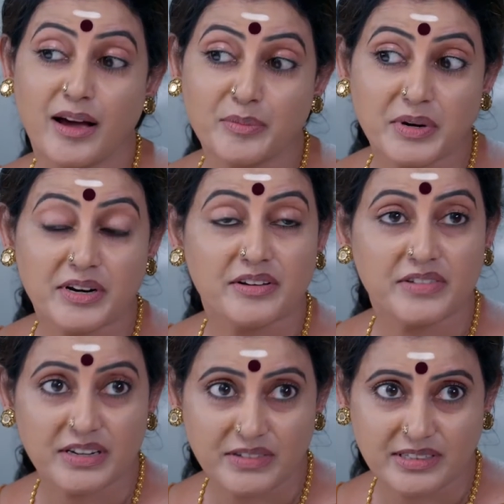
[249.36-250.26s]

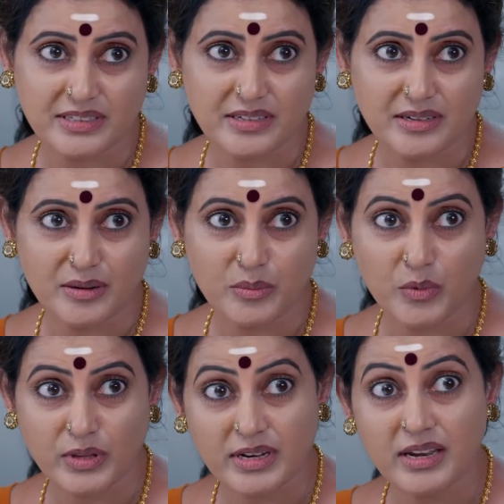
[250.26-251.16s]
கார்பென்டரை வர வச்சு
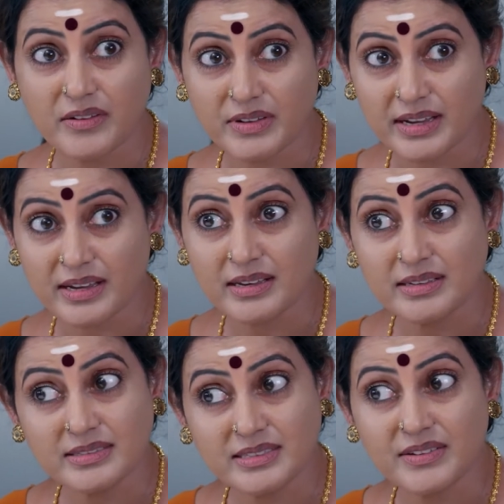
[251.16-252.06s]
முதல்ல அவரை
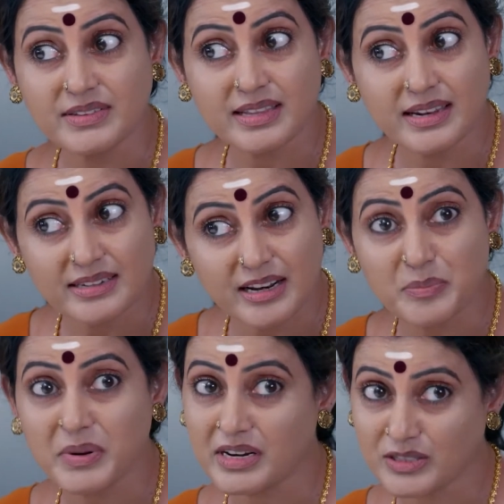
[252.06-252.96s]
செவுத்துல
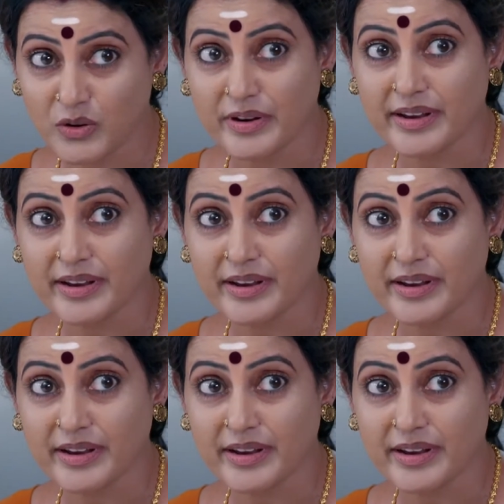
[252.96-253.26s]
ட்ரில் பண்ண